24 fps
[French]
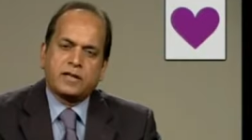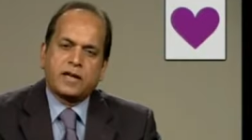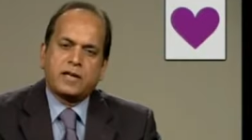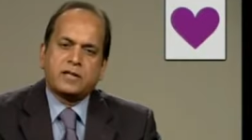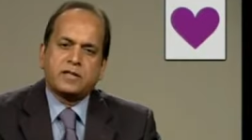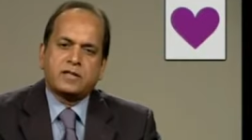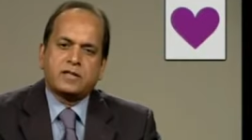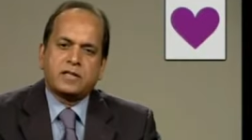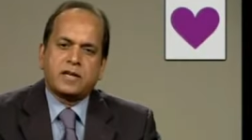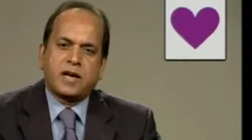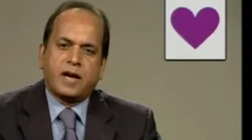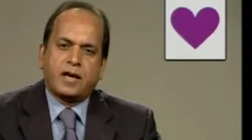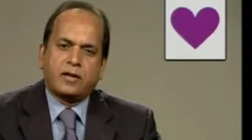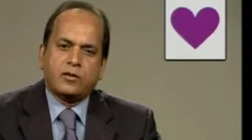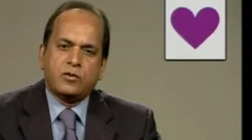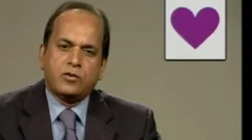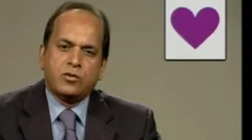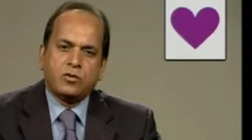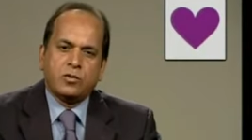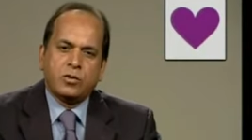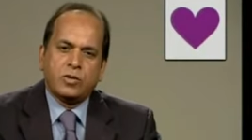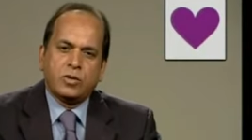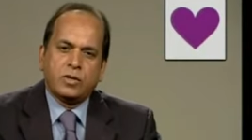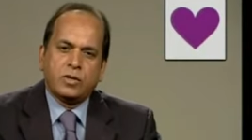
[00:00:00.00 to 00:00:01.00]
avec un petit
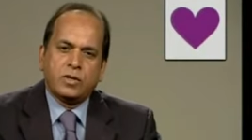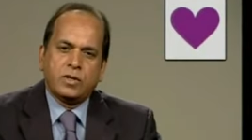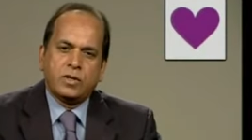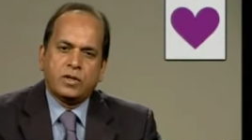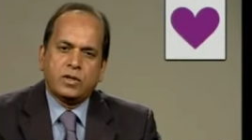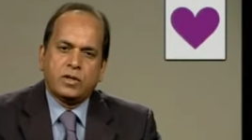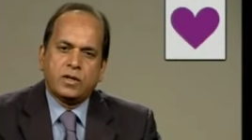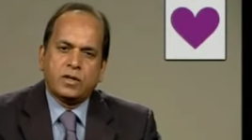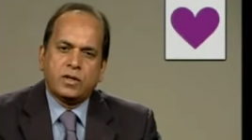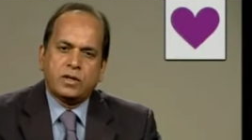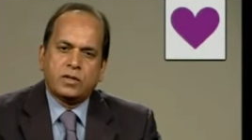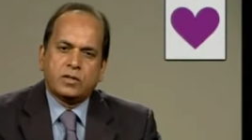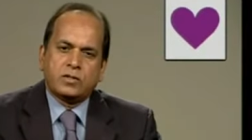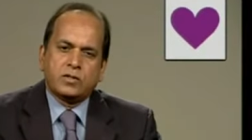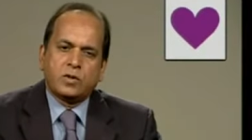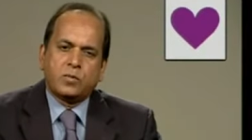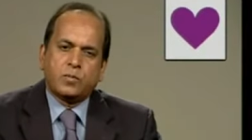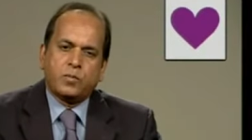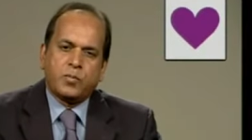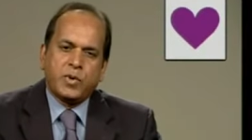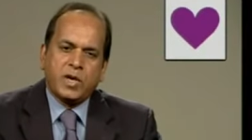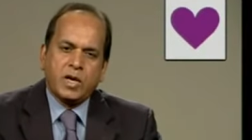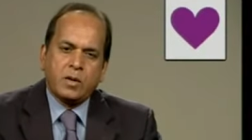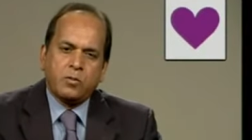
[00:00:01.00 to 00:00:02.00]
cadeau, se
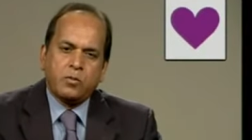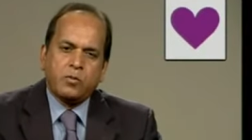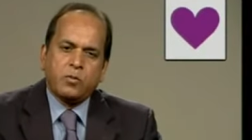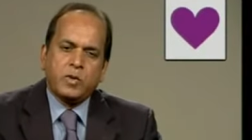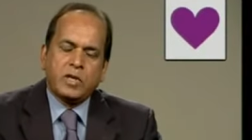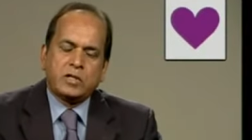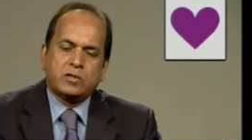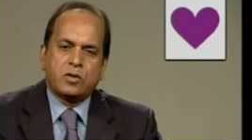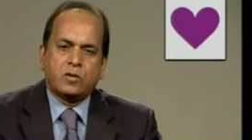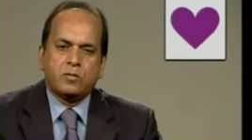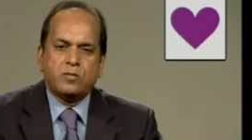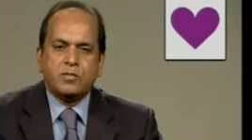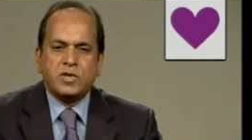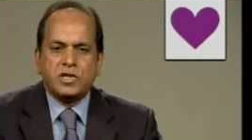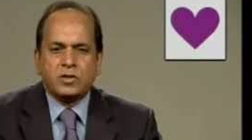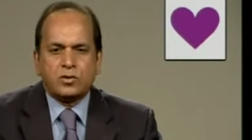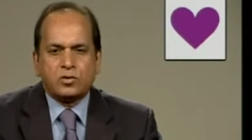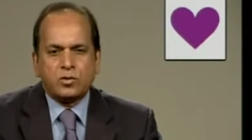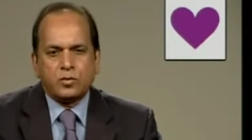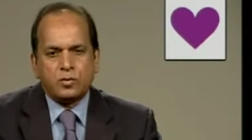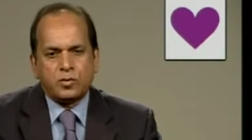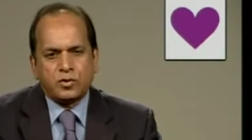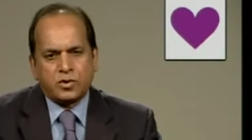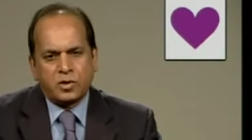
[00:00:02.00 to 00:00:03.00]
paie pour mettre des
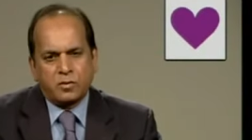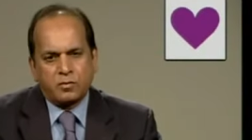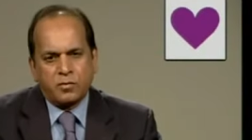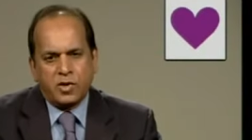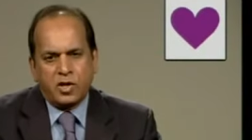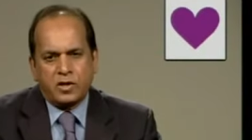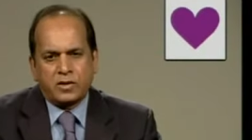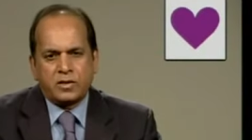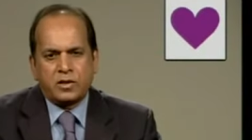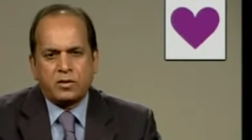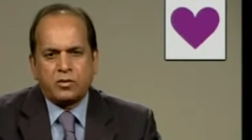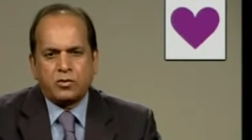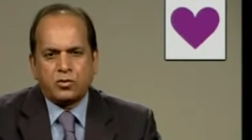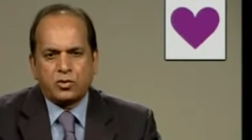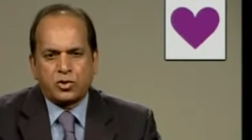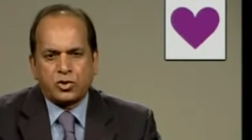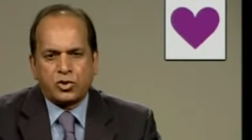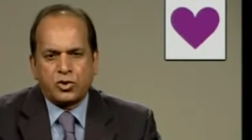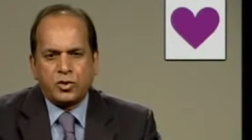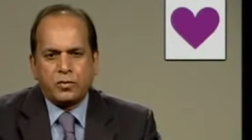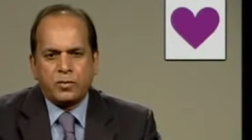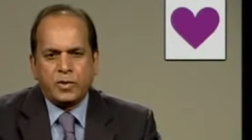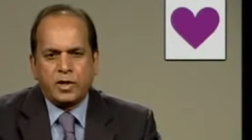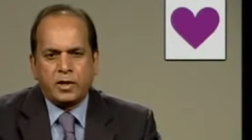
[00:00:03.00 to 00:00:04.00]
bisous, pour se marcher le
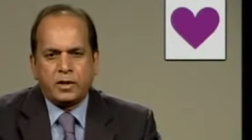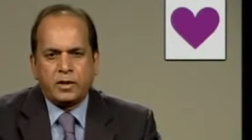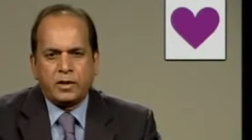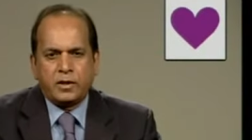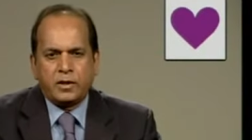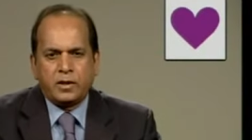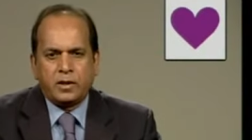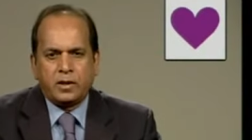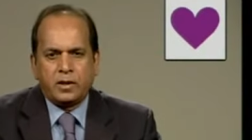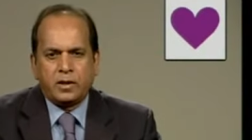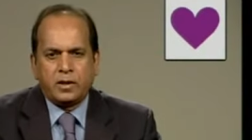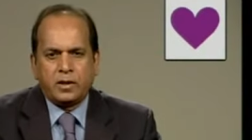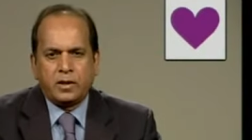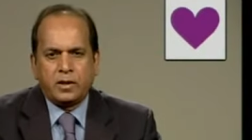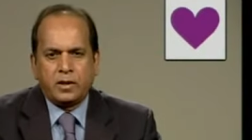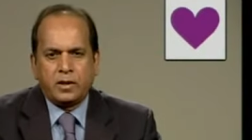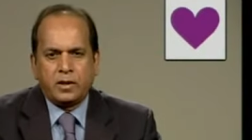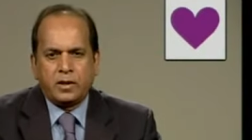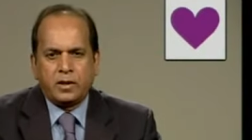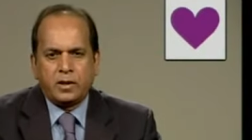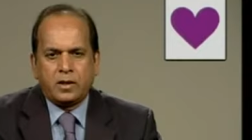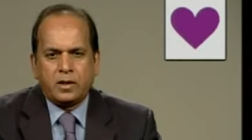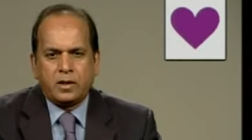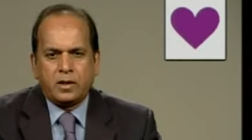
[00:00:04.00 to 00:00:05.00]
chemin
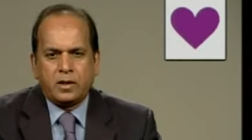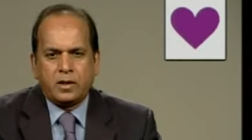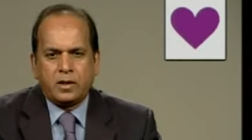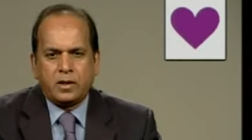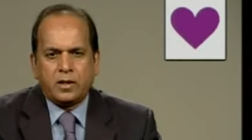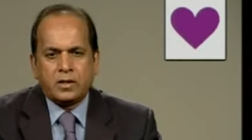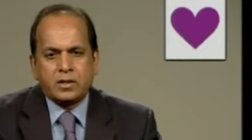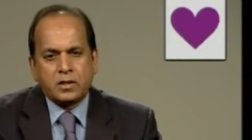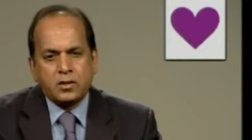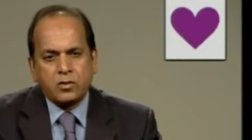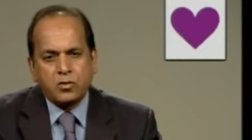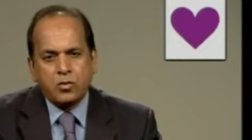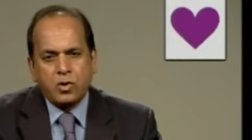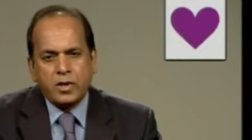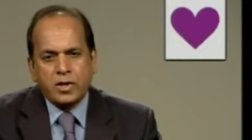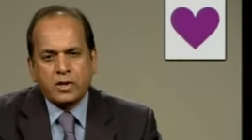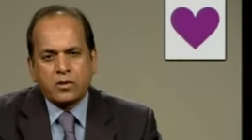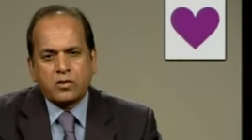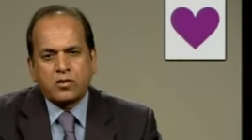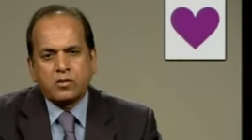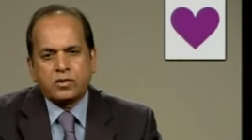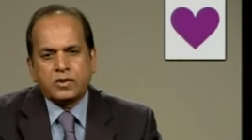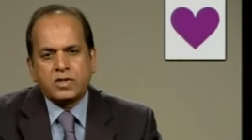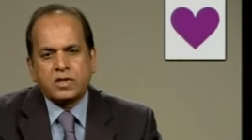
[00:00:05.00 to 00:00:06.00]
Est-ce qu'il
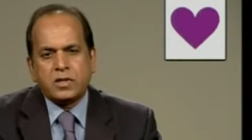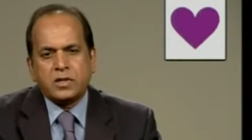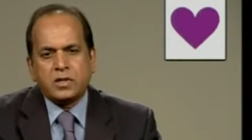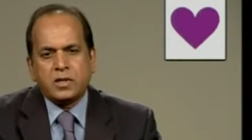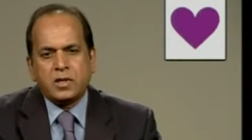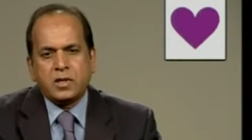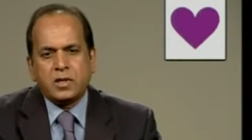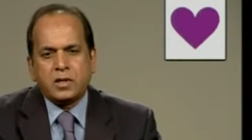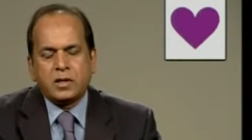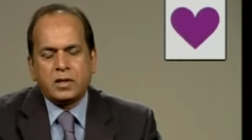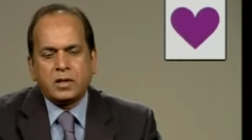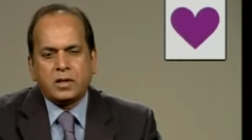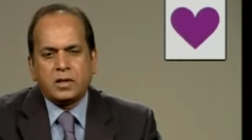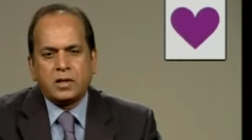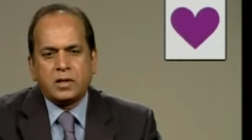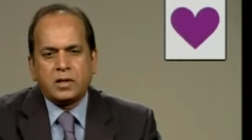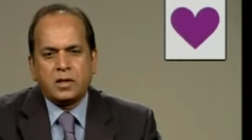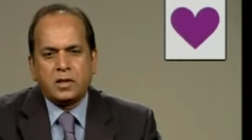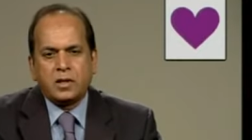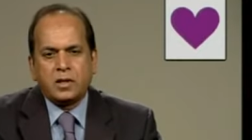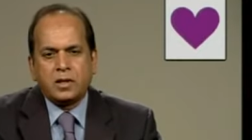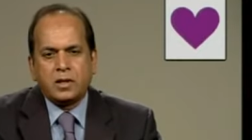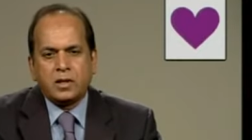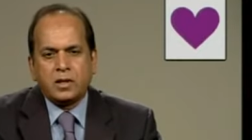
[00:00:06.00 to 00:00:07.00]
voulait continuer
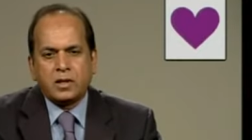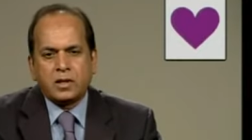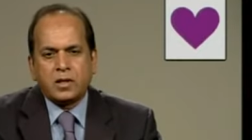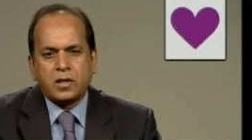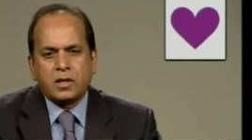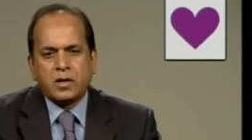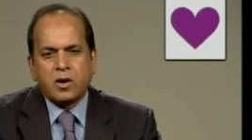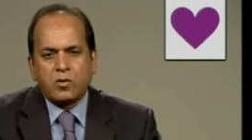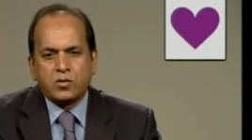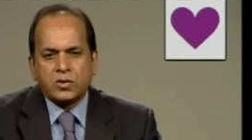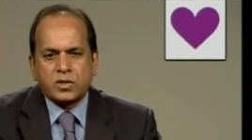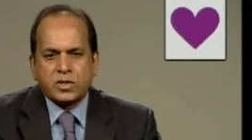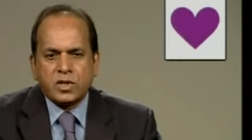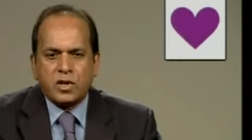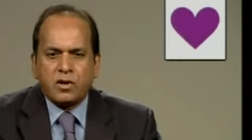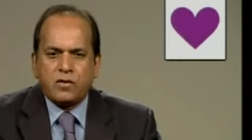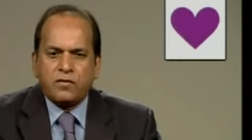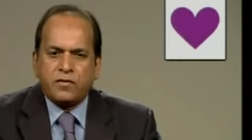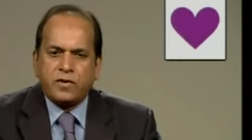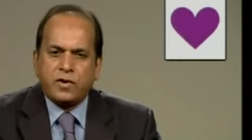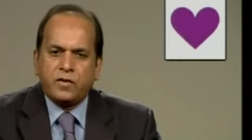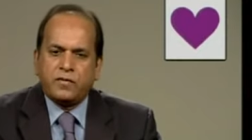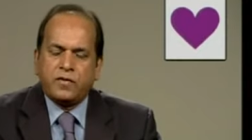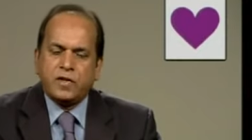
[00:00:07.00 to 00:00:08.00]
que quand les
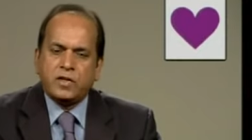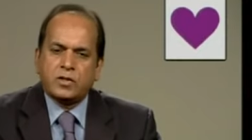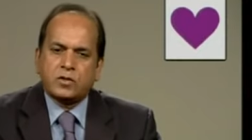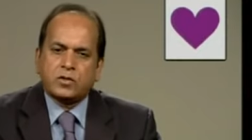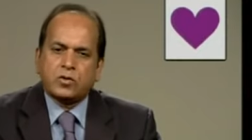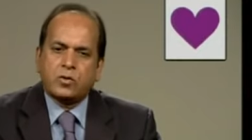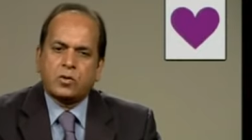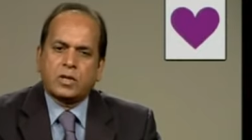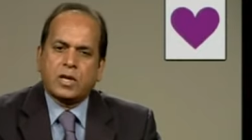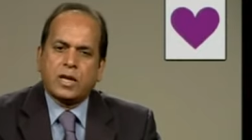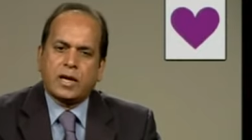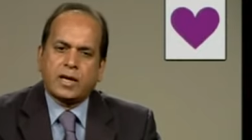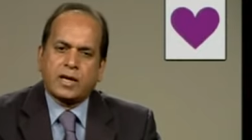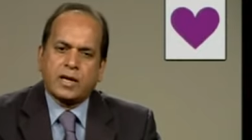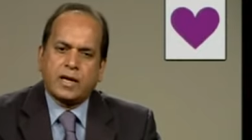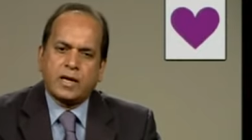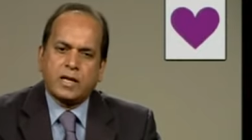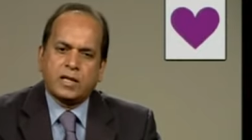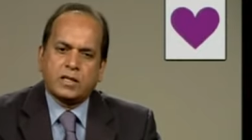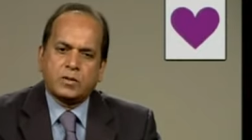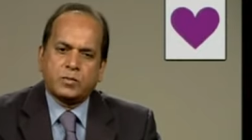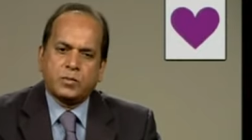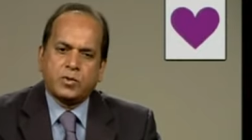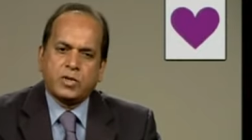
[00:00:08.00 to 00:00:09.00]
enfants finissent saute la
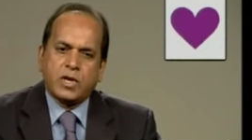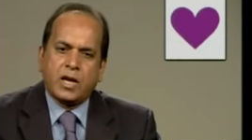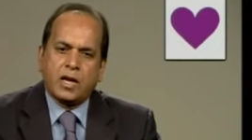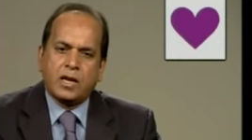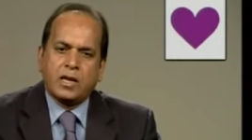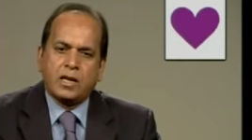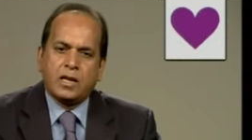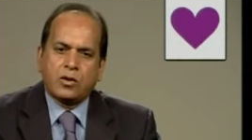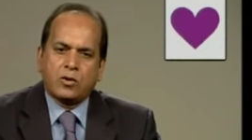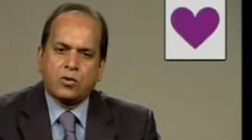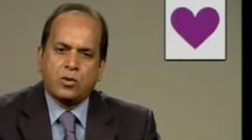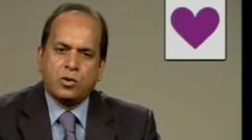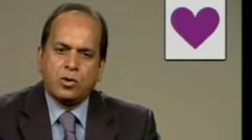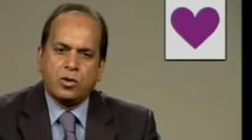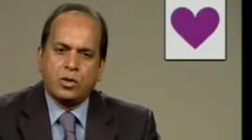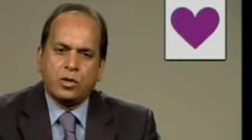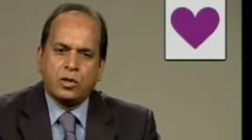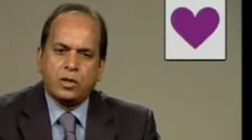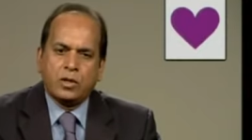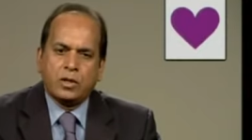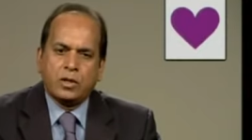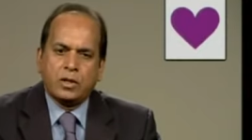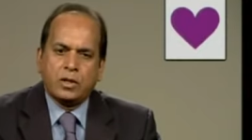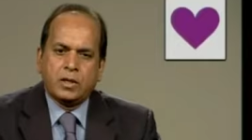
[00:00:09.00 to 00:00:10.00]
case pour y aller à
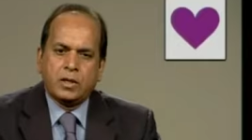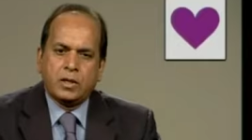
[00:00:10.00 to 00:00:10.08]
l'école,